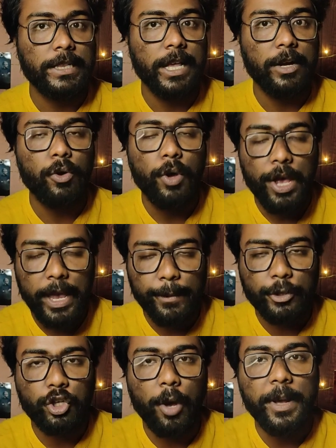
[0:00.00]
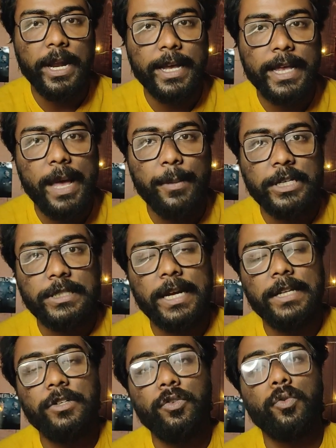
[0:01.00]
দেখতে থাকো এবং সবার আগে আমার
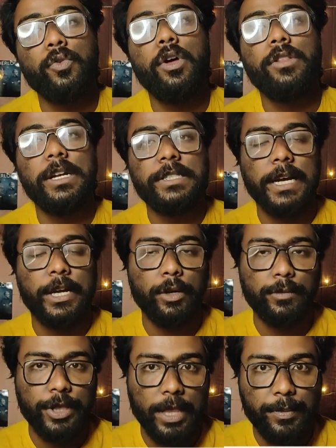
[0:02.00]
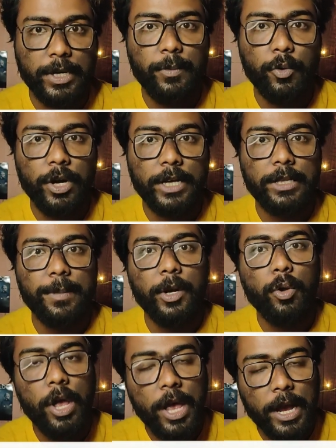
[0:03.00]
চ্যানেল নতুন হও চ্যানেলটাকে অবশ্যই সাবস্ক্রাইব করে রাখতে
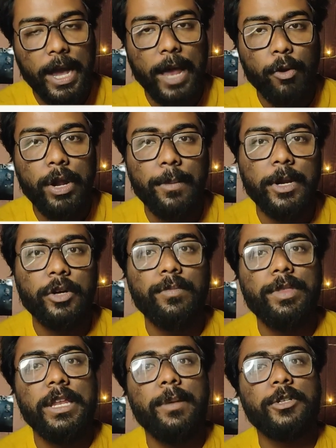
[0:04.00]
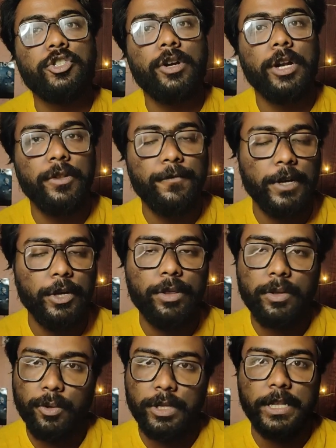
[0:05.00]
পারো কারণ আমরা এরকম সিনেমা সংক্রান্ত
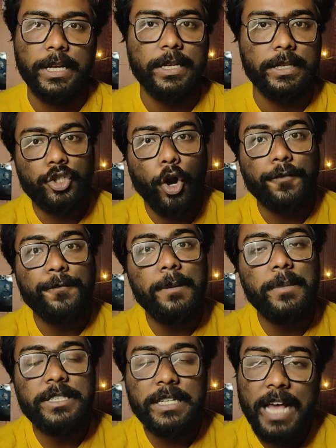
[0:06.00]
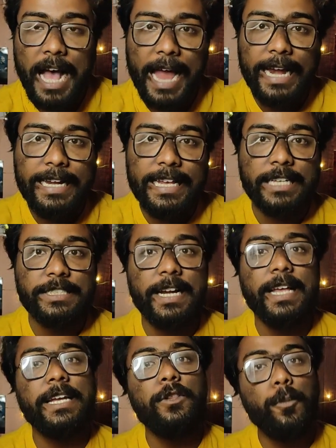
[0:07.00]
ভিডিওস করতে থাকি শর্ট ফিল্মটা যেটা আইডিয়া
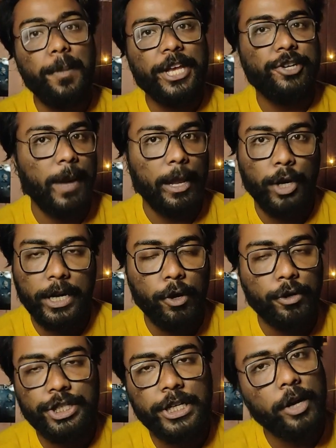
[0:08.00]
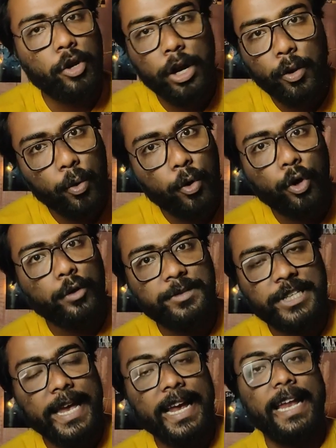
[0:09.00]
সেটা কিন্তু বেশ ভালো এটা অস্বীকার করার কোনো রকম
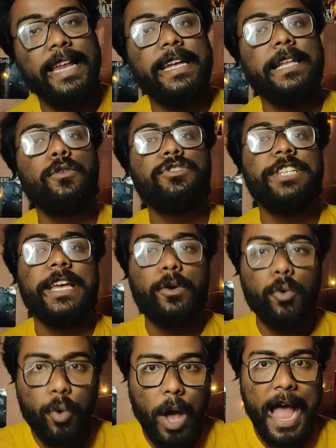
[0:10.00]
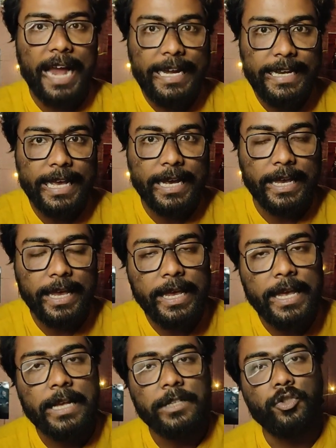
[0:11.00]
জায়গা নেই কিন্তু যে কোনো আইডিয়াকে
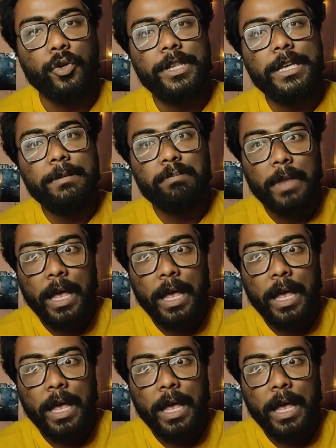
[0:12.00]
যদি